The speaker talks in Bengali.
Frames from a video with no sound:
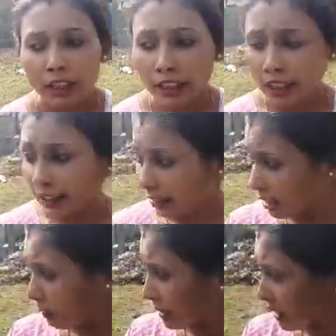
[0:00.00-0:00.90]
এখানে
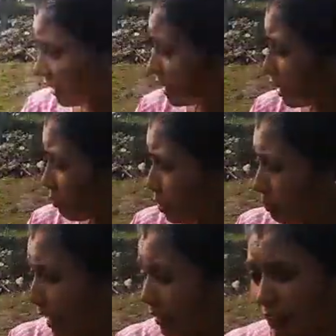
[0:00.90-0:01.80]
দেখতেই পাচ্ছেন যে পুরো
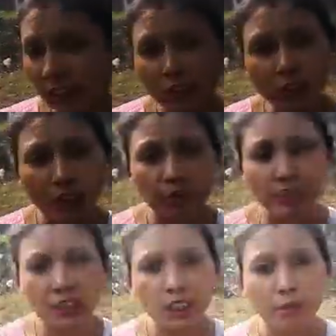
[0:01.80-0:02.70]
পার্কটা ক্লিন করা
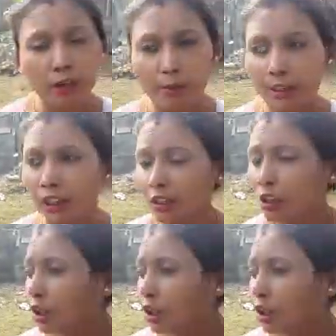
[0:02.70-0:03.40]
হচ্ছে এবং আমাদের